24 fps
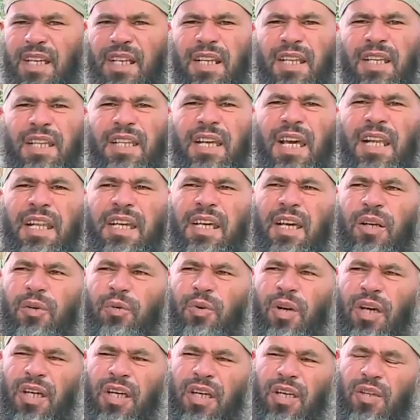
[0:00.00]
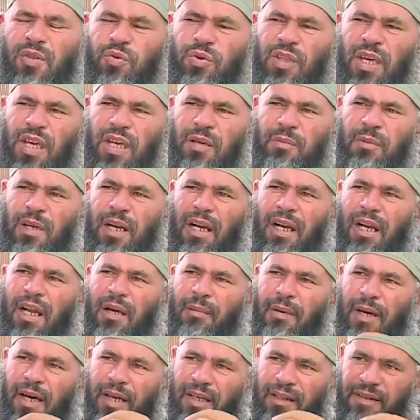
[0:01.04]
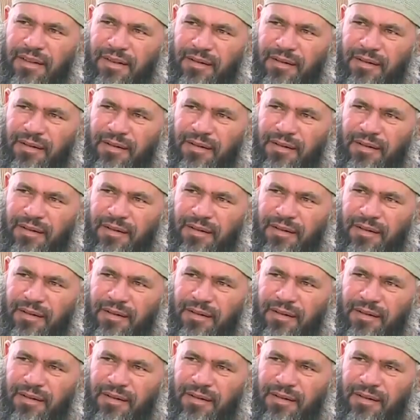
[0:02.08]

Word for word: لذلك نركز دائما على الأبعاد